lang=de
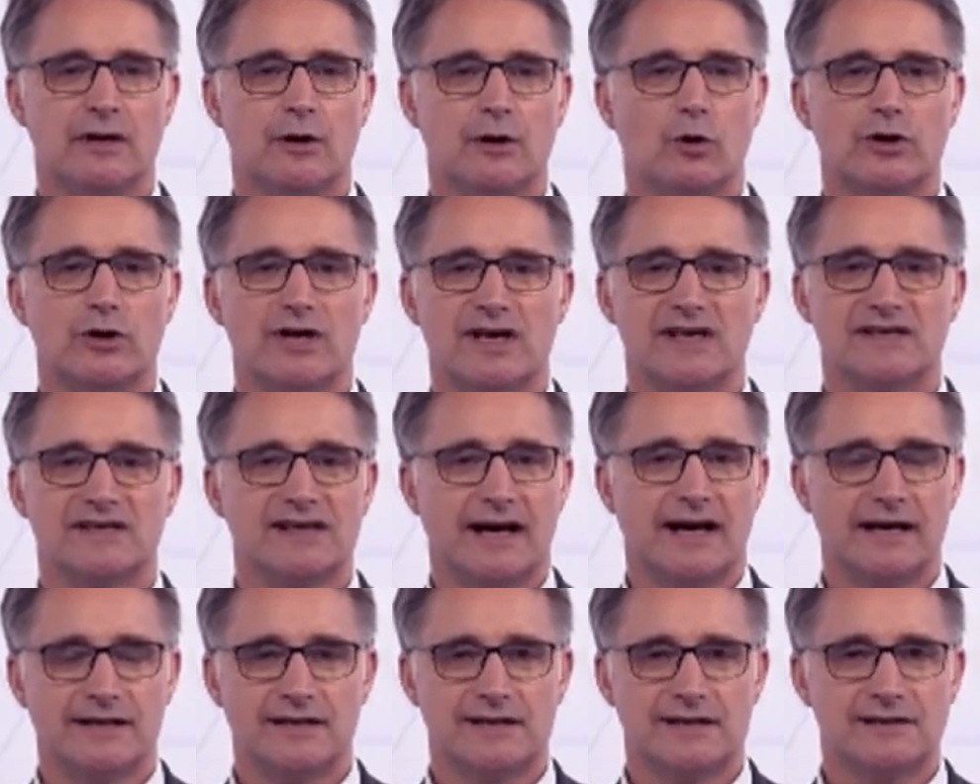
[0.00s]
Oder
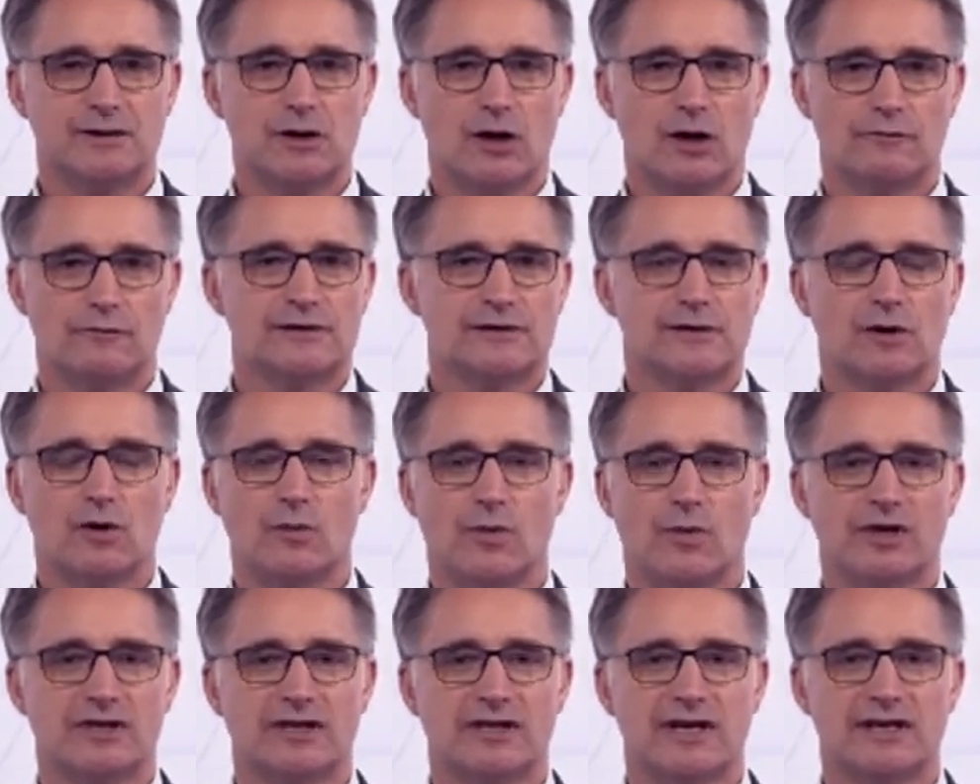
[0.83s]
seien es
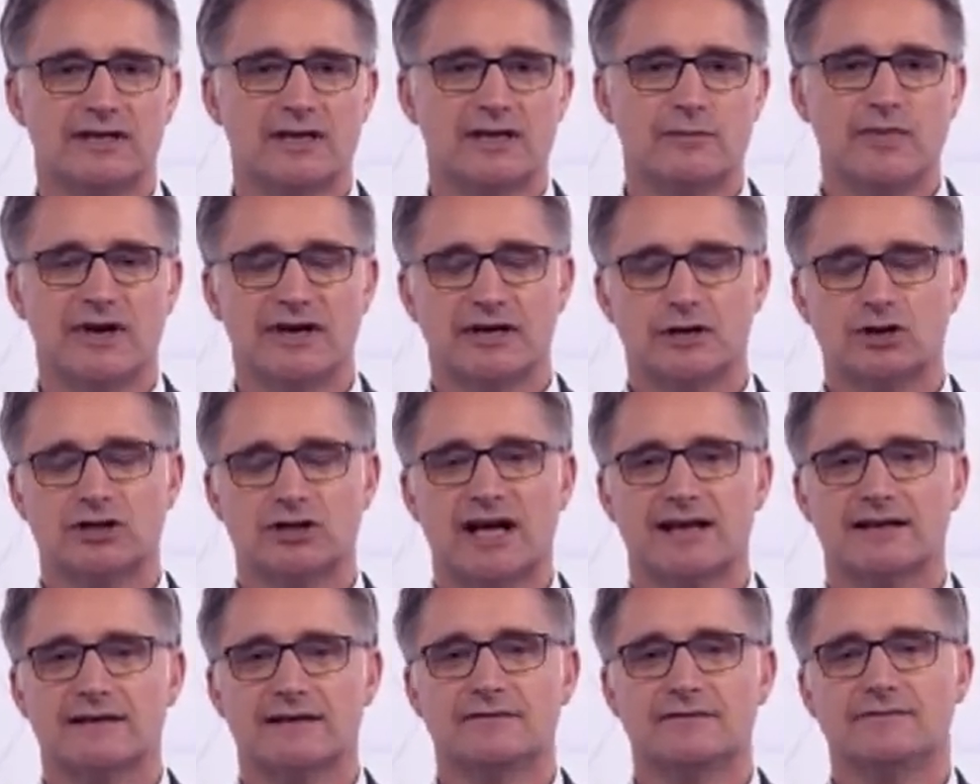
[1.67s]
Service-Roboter, die mir
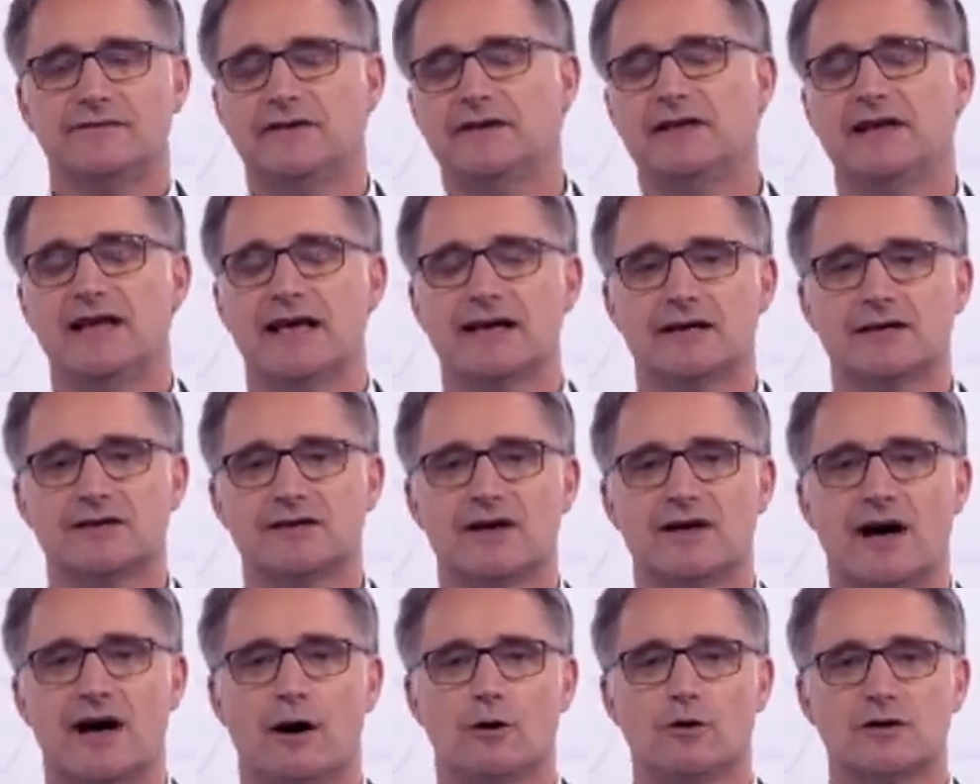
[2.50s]
gestatten, viel länger
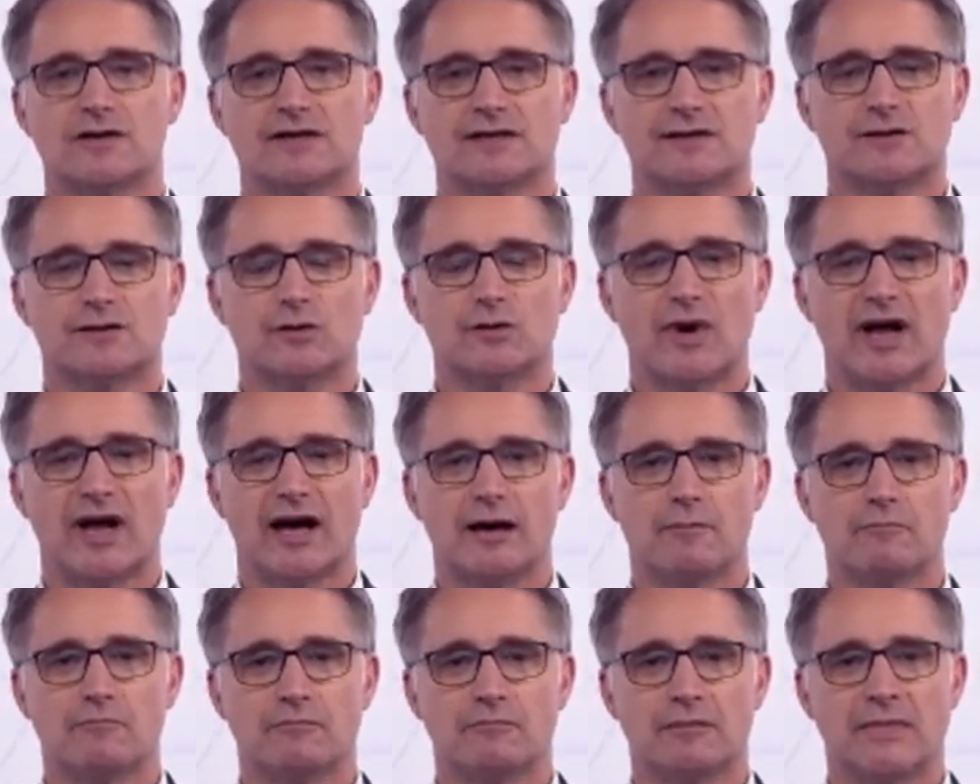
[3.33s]
zu Hause zu
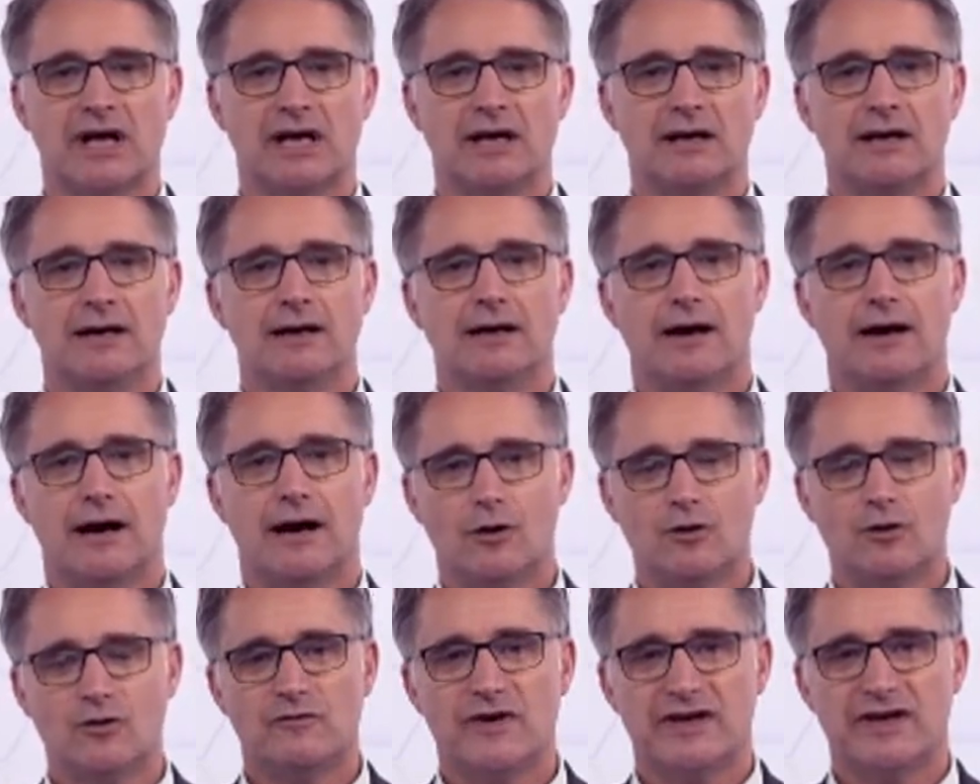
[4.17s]
bleiben,
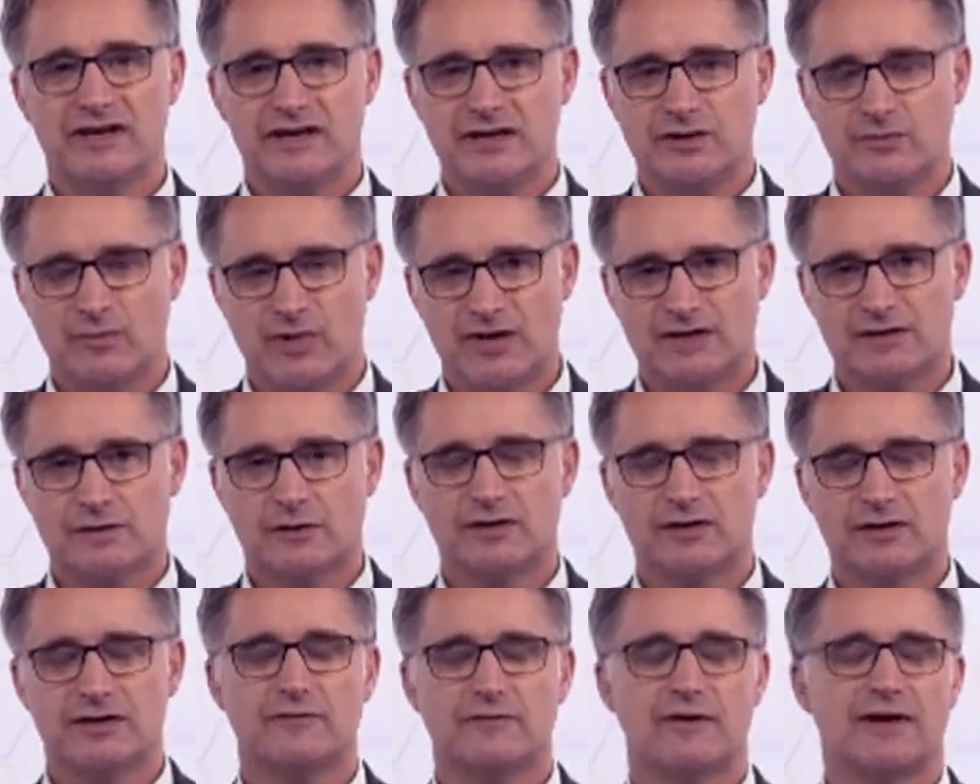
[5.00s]
auch wenn ich
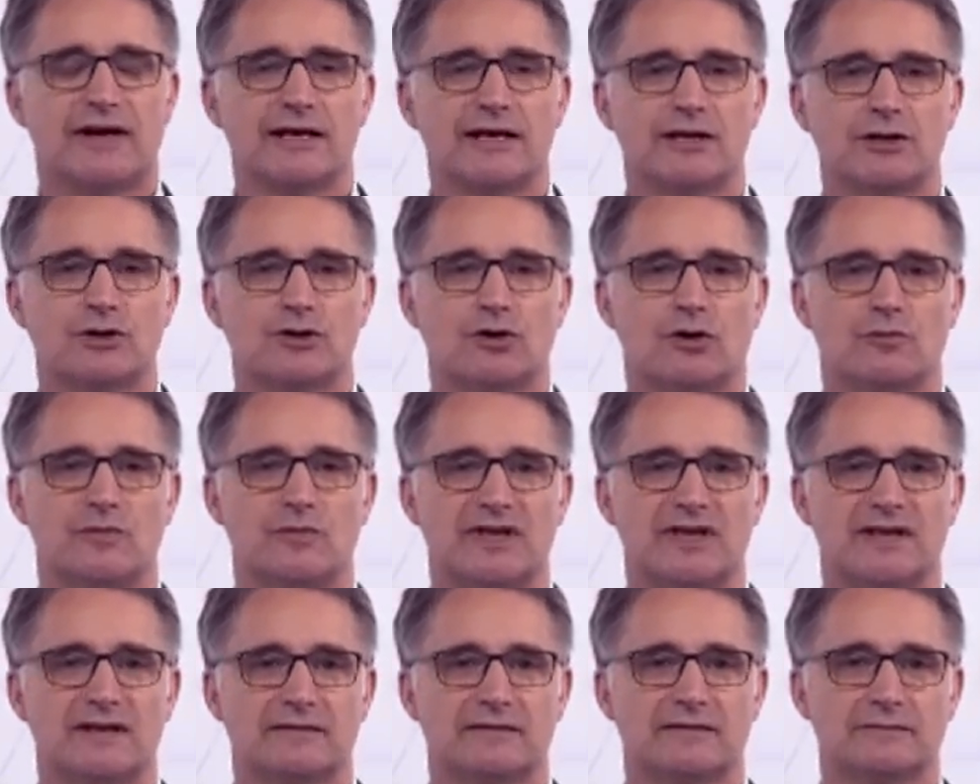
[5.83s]
persönlich vielleicht schon
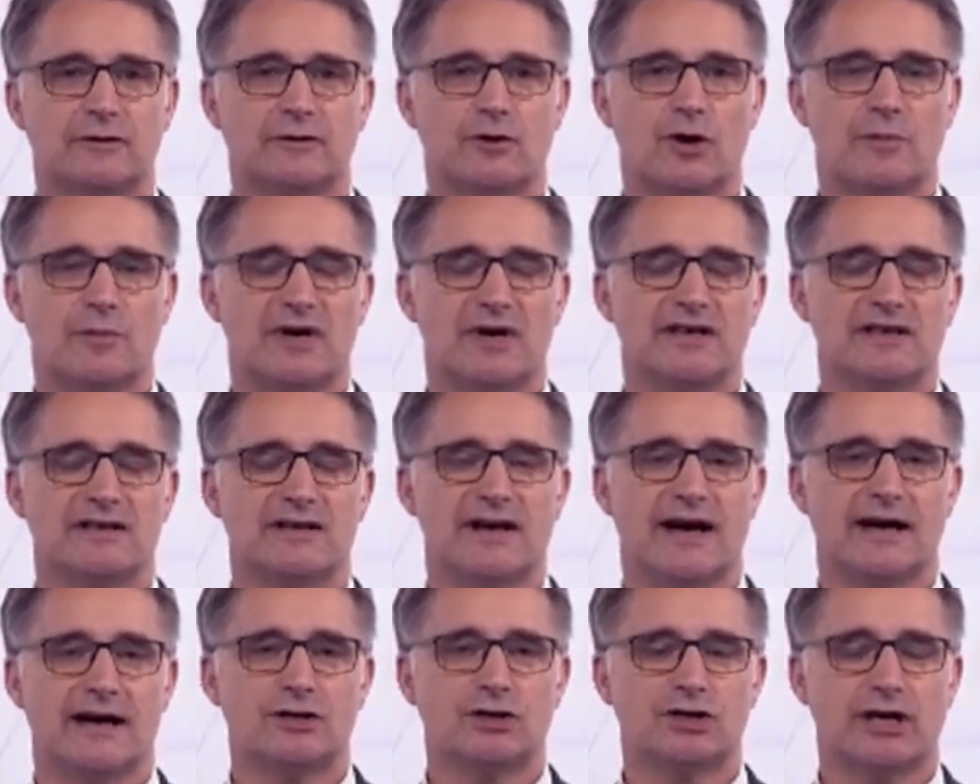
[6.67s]
mit körperlichen
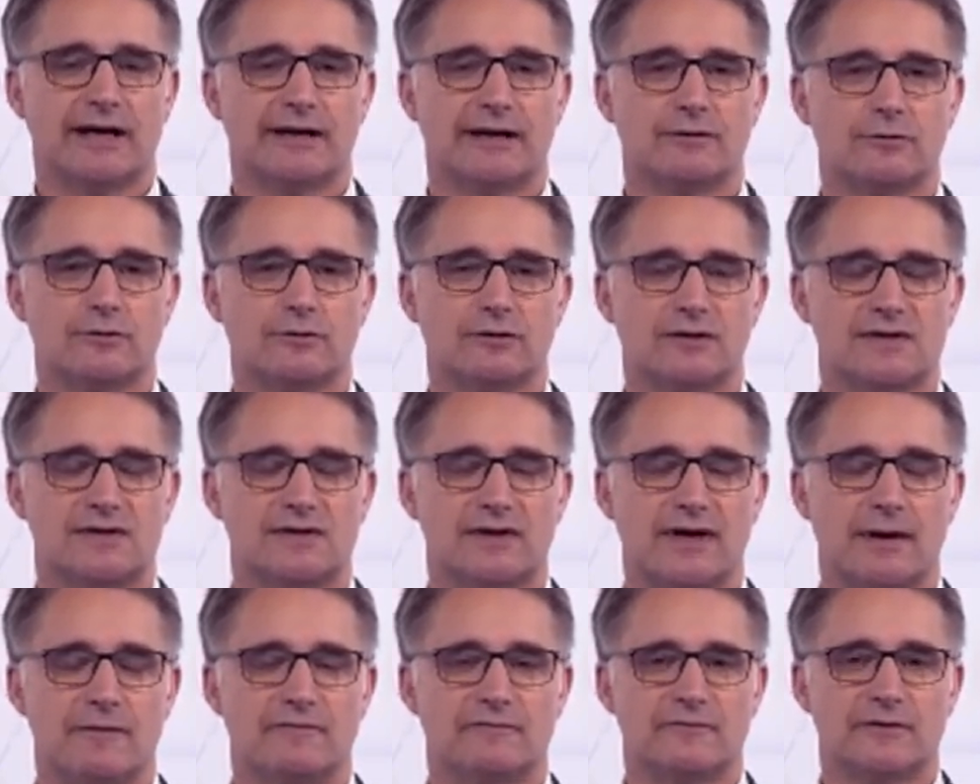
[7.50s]
Einschränkungen
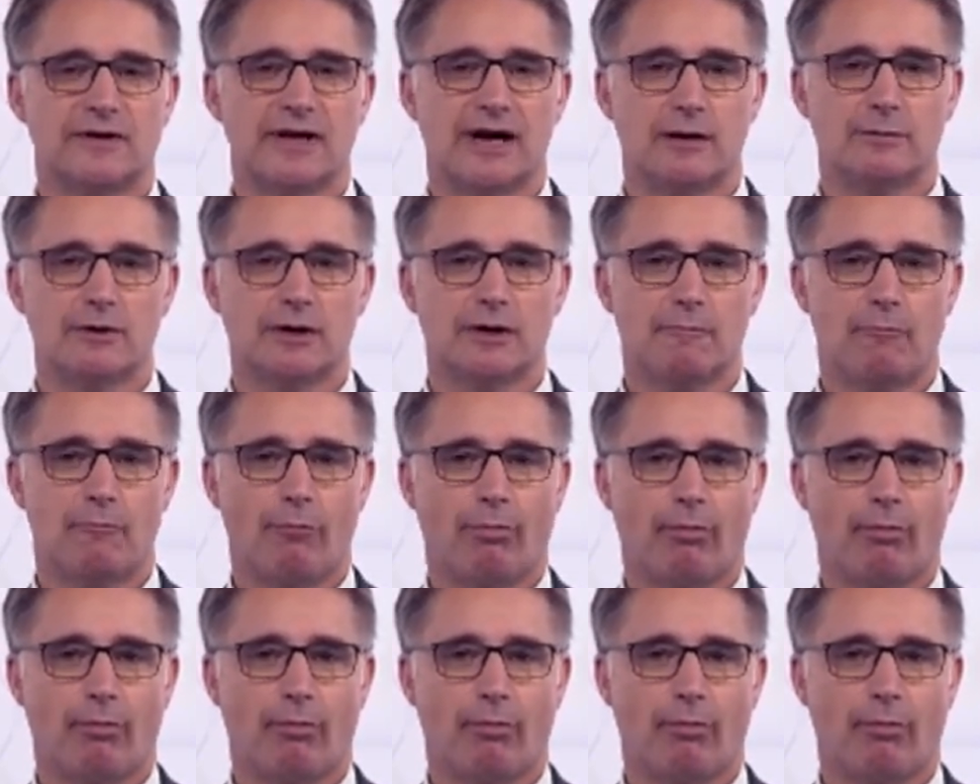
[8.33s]
zu kämpfen habe.